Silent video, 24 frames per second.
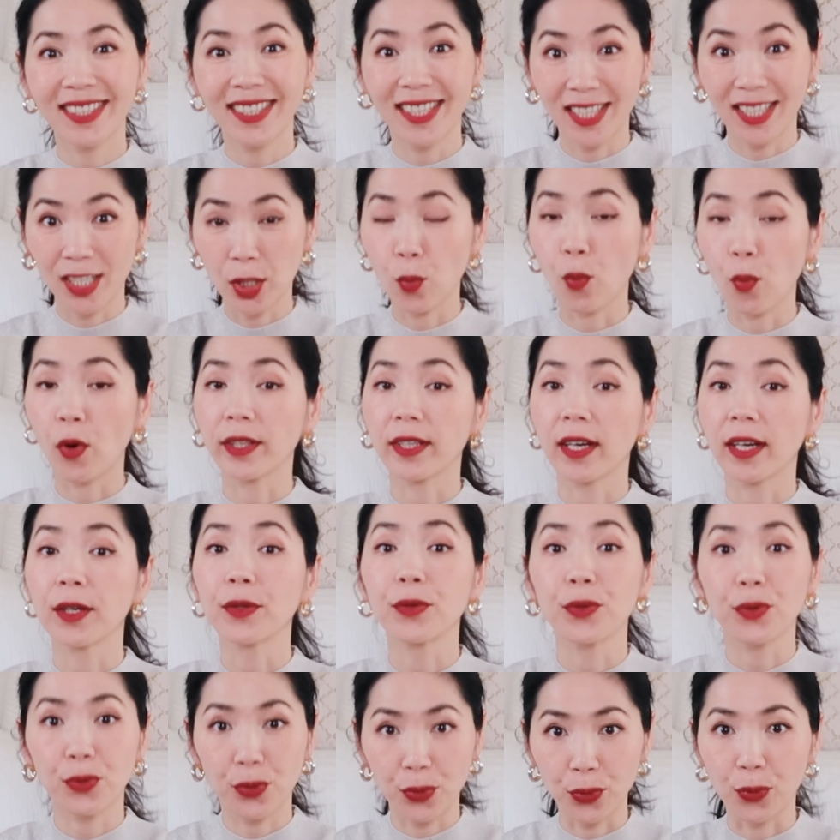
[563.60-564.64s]
这是我
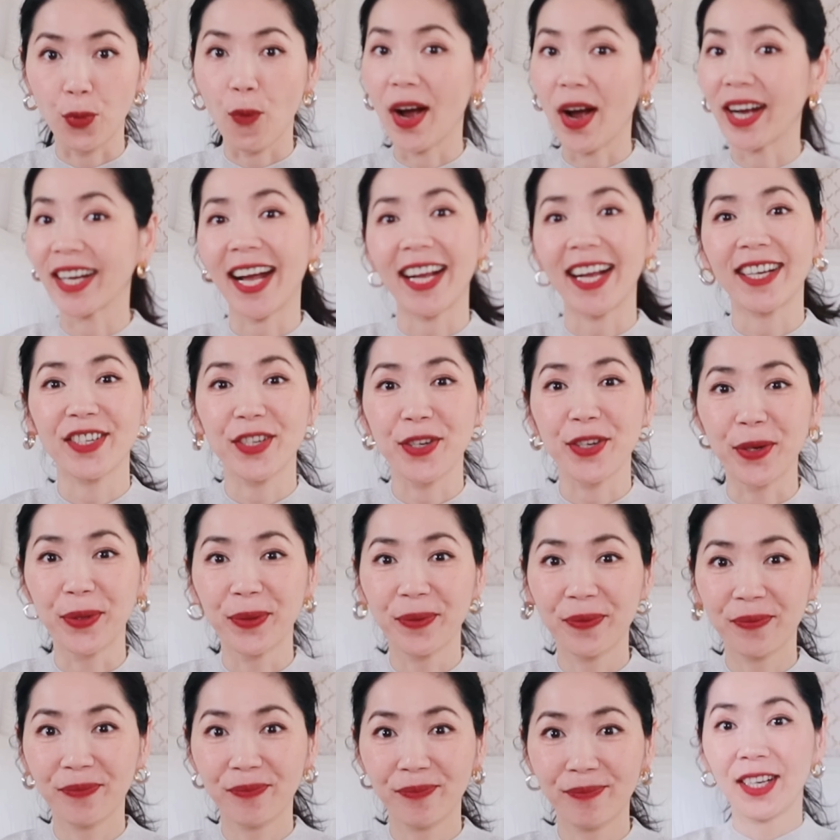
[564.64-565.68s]
的主观感受。
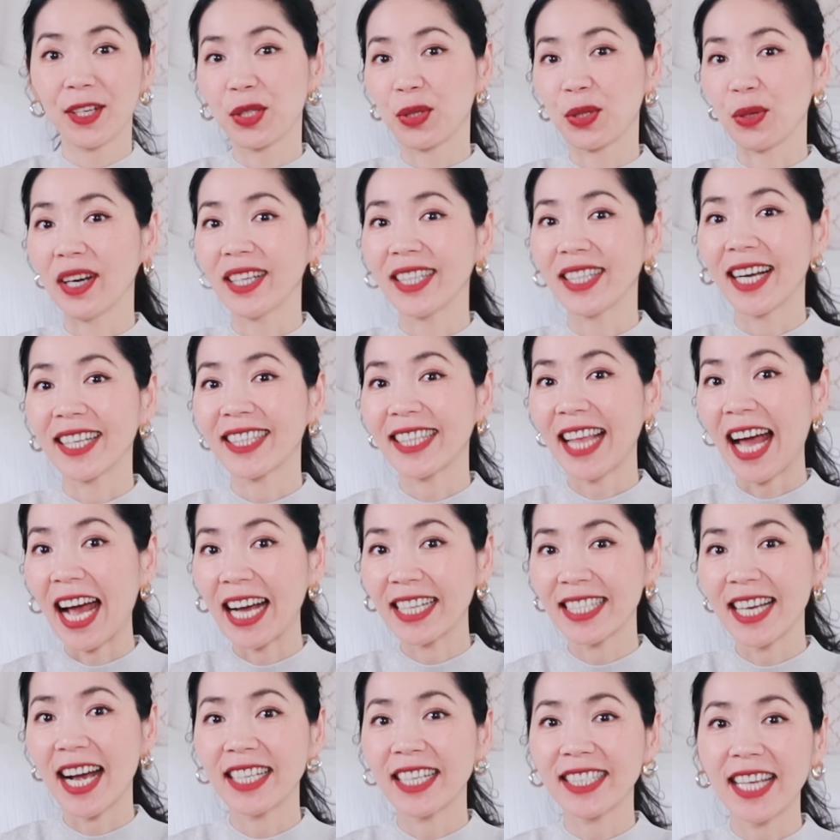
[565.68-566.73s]
所以呢，
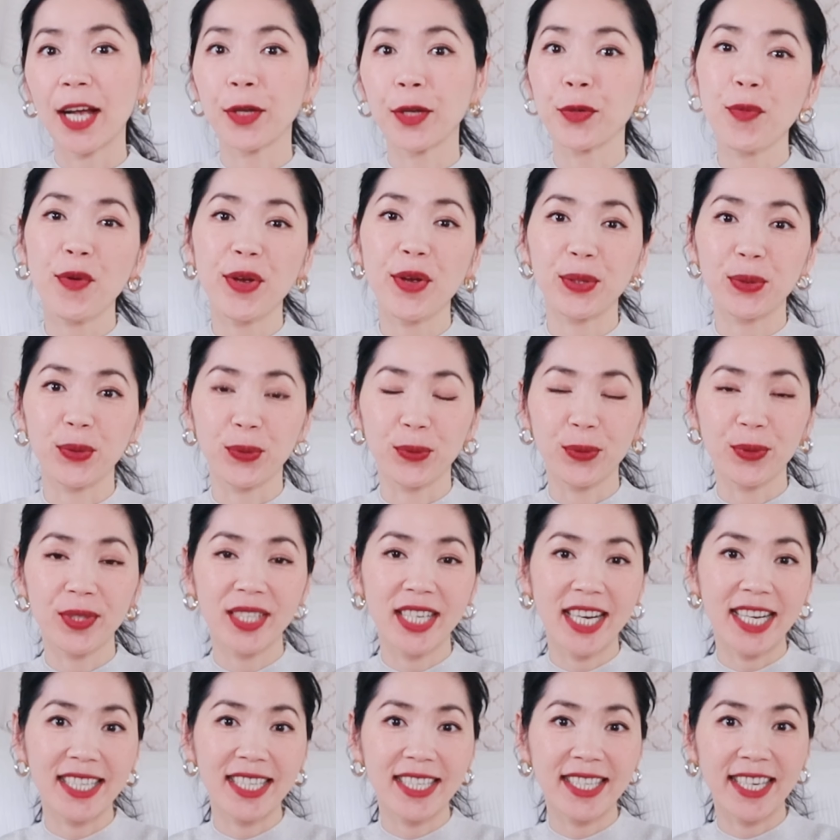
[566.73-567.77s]
大家在阅读
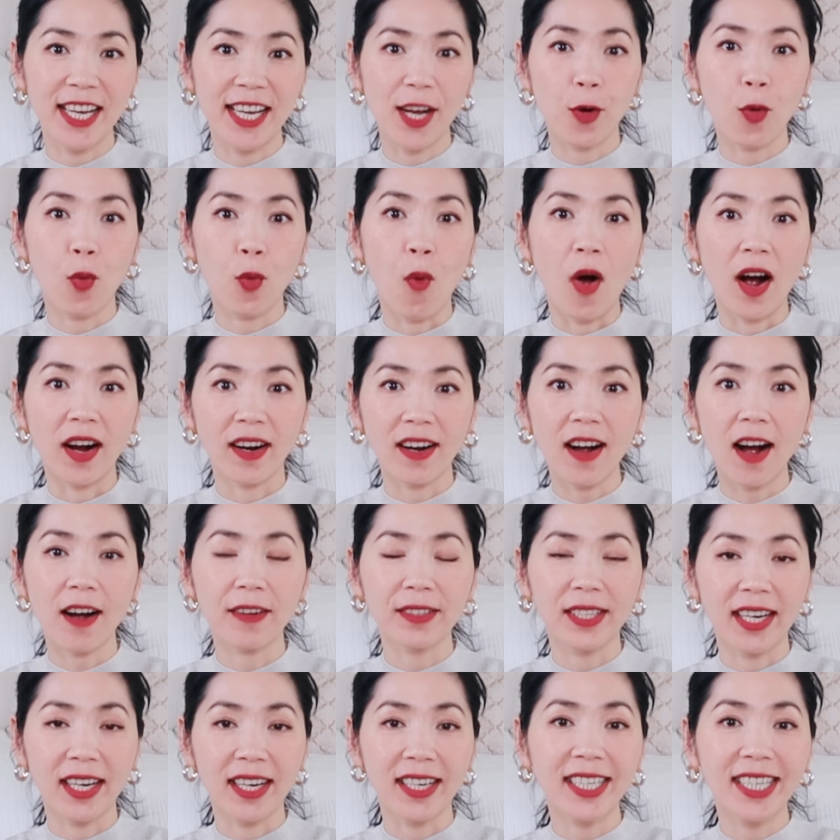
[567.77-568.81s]
这些广
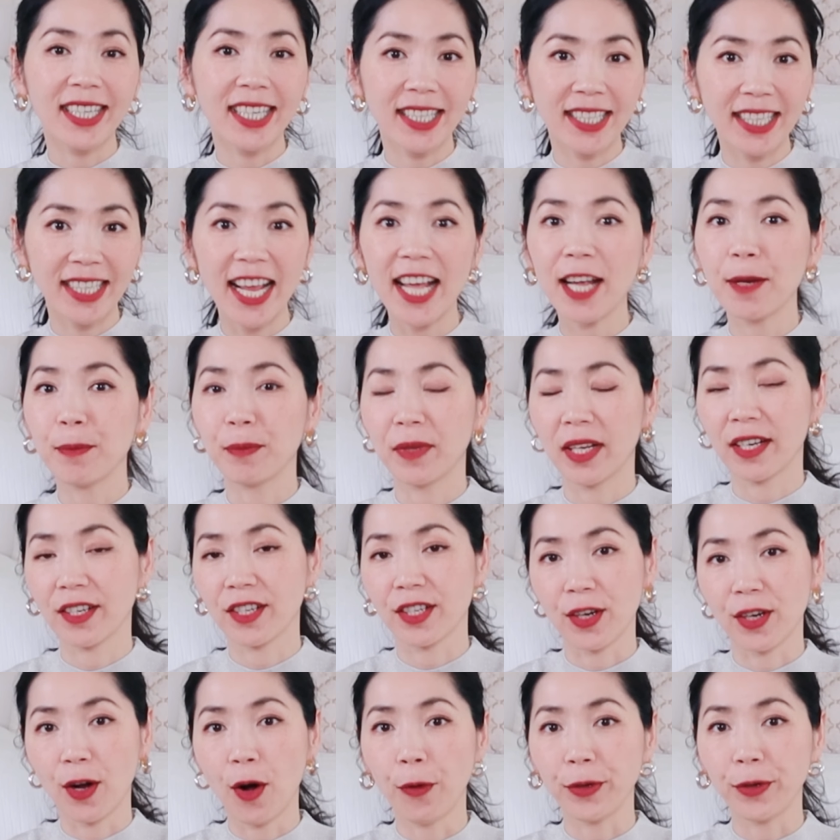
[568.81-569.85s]
告的 claim 的
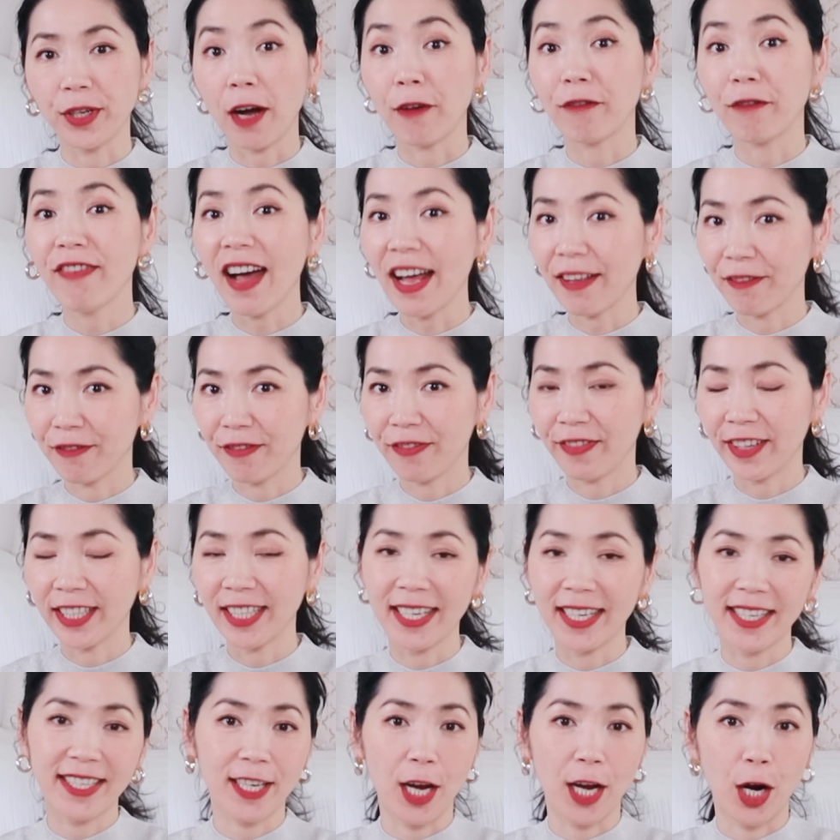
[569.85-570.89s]
时候，要万
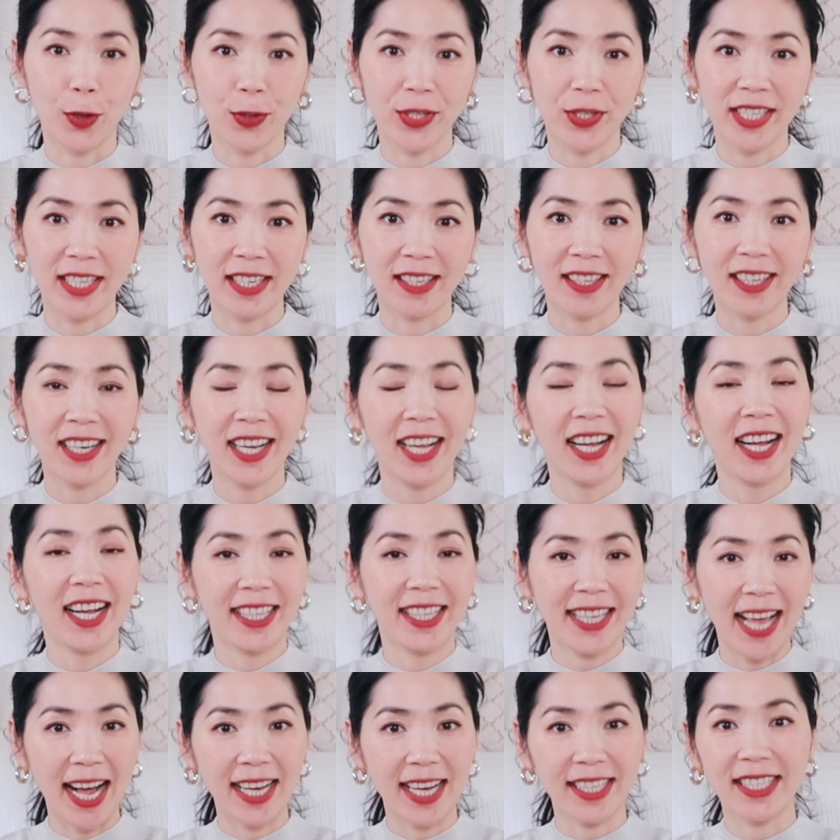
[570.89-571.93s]
分的小心，
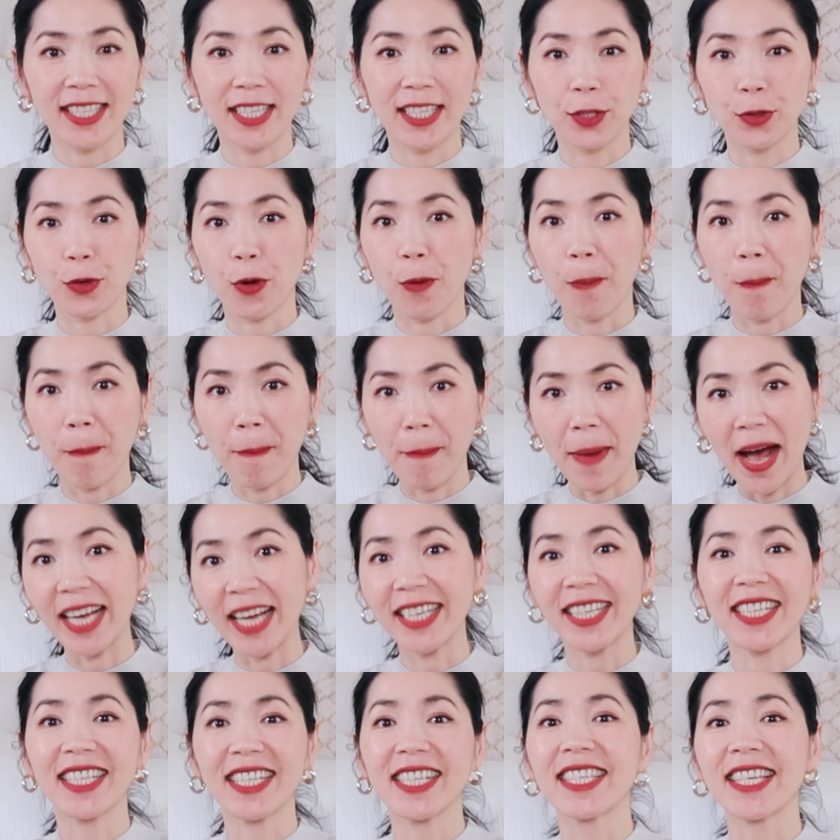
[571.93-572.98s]
它其中
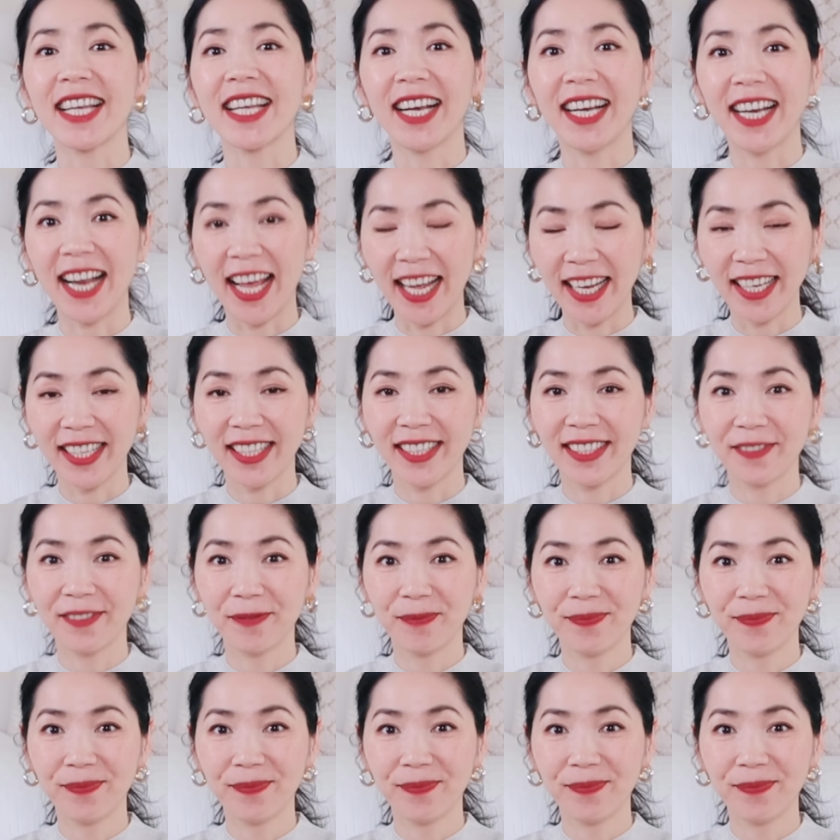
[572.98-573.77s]
埋的一些雷。